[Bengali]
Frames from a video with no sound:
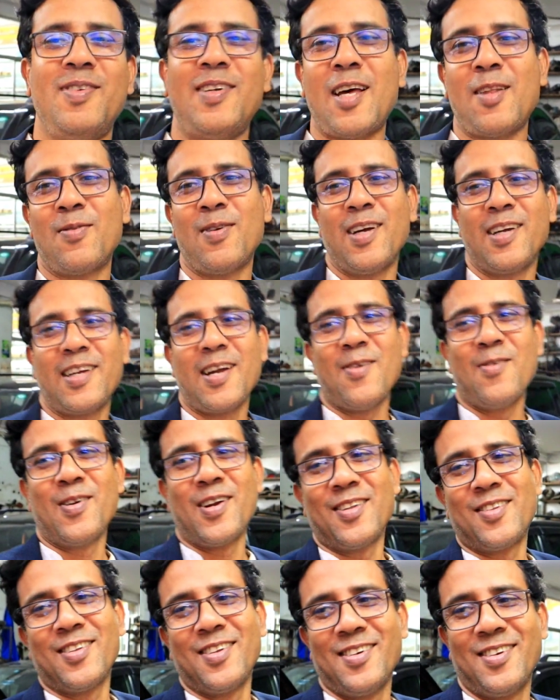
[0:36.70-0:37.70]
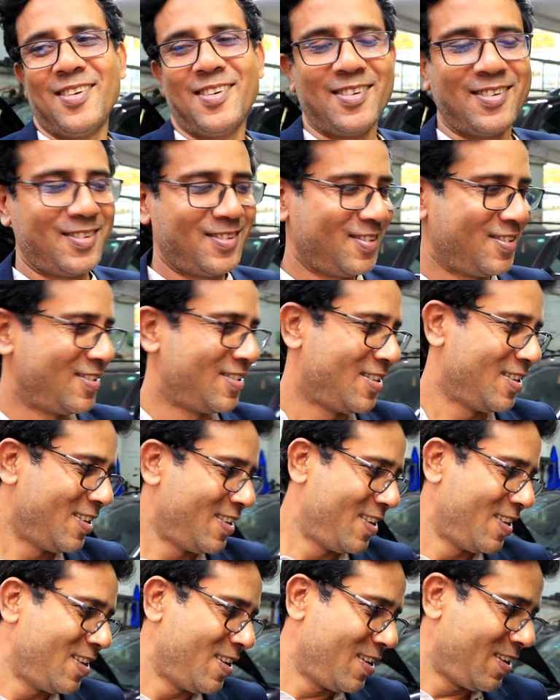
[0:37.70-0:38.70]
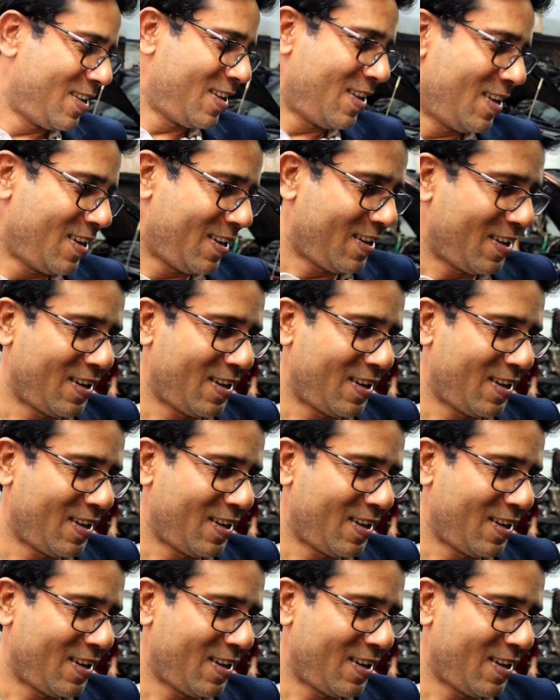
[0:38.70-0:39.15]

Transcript: বাংলাদেশের জনপ্রিয় একজন ফেমাস ব্যক্তি যে নাকি